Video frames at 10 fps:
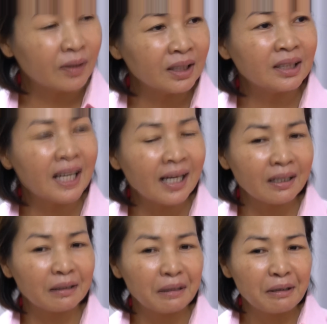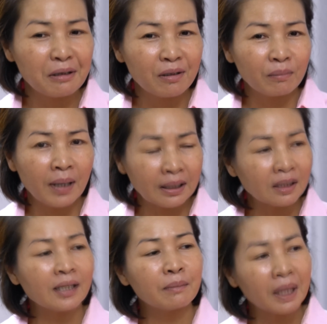นนี้ได้ผ่านอะ
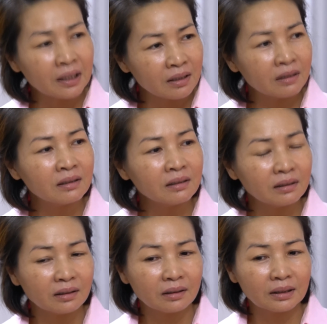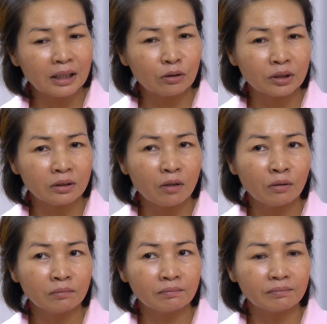ไรมาเยอะ เราจะต้อง
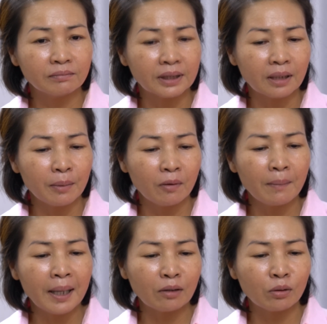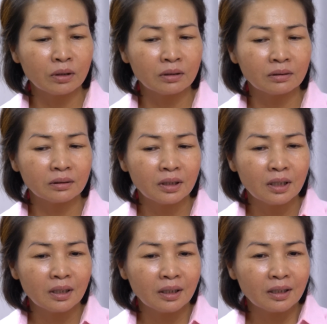เหมือนกับแบบว่าบางคน
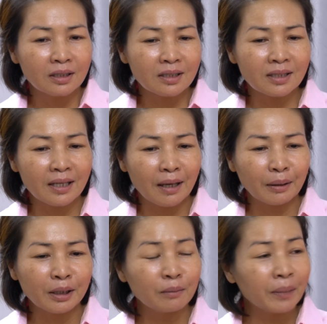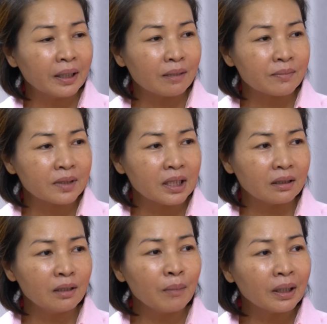เสียเงินไปกับสิ่ง
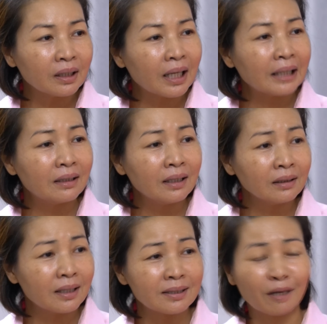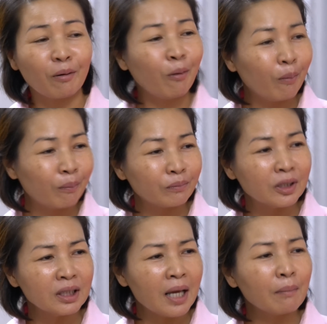ที่มันละลายเล่นในสังคมเย
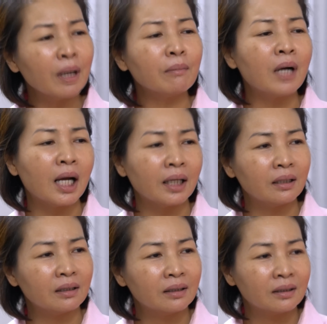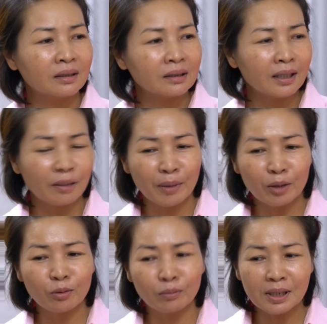อะแยะมากมายใช่ค่ะ แต่ทำไม
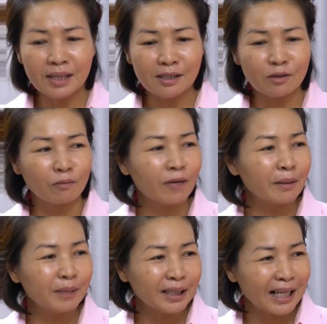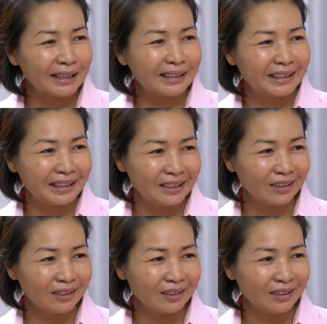คุณไม่สะสมไว้เพื่อการนี้